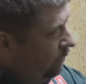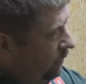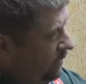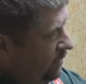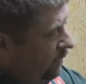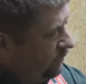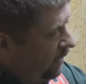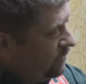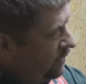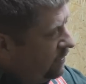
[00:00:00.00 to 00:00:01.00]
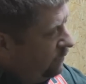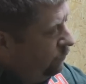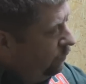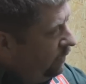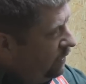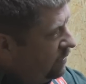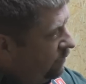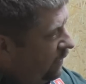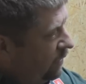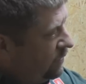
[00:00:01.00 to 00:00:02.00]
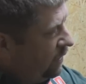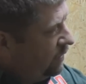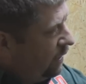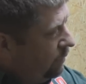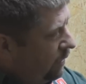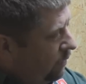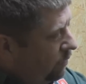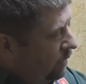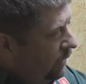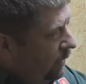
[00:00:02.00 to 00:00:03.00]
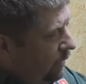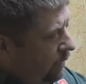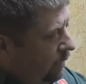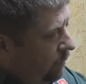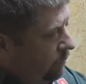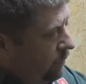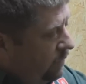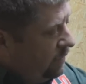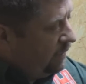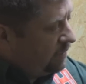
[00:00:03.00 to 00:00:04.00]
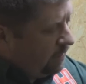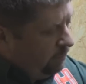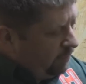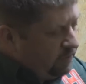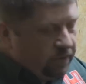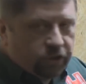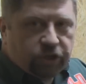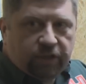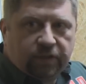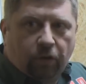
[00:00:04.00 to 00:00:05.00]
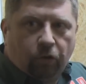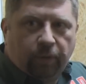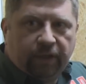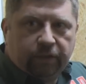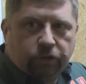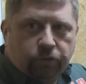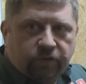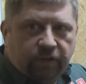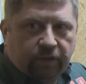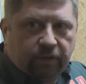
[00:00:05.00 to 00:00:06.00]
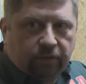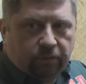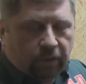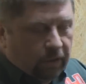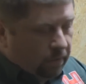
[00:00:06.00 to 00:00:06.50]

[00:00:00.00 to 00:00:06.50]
weil sie auf der einen Seite sehr führig ist, auf der anderen Seite aber auch ähm, extrem präzise schießt, auch über längere Schussserien.